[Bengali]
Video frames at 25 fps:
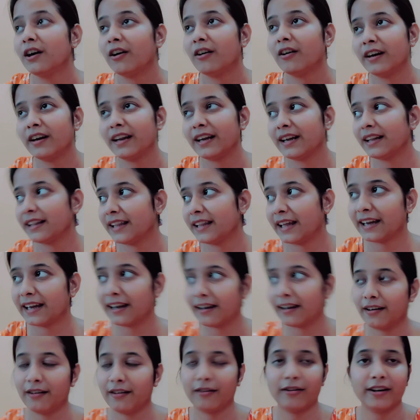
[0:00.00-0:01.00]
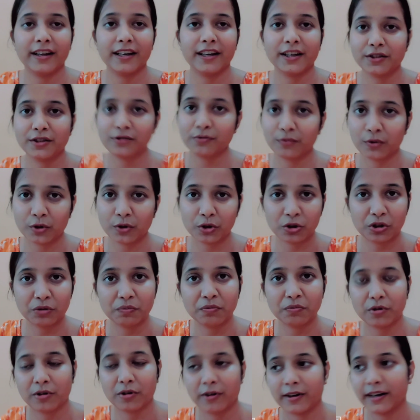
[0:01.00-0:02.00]
অনেকে দেখে অনেক কিছু
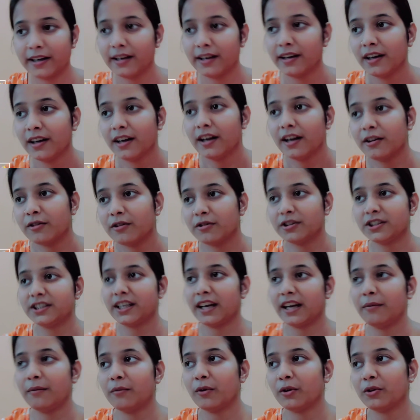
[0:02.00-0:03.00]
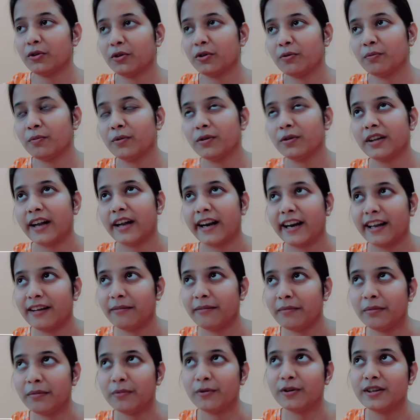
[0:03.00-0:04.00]
মন্তব্য করে তো সেই মন্তব্য দ্বারাই
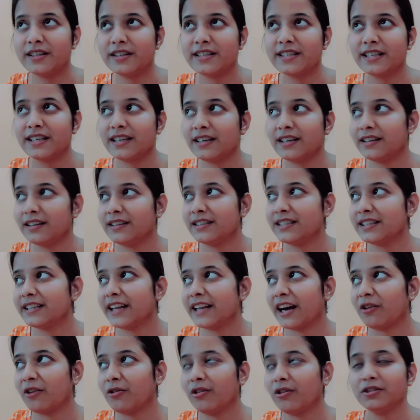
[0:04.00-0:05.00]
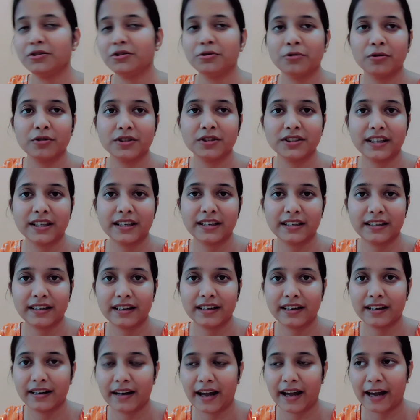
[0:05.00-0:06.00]
আমি বলছি যে দেখো
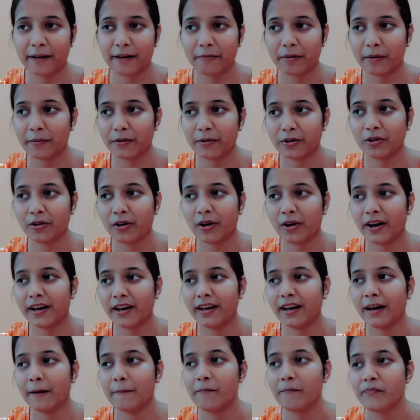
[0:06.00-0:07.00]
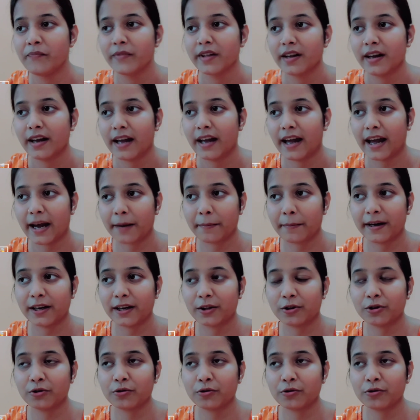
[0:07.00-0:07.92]
সংসারটা একভাবে তো হয় না একবারে তো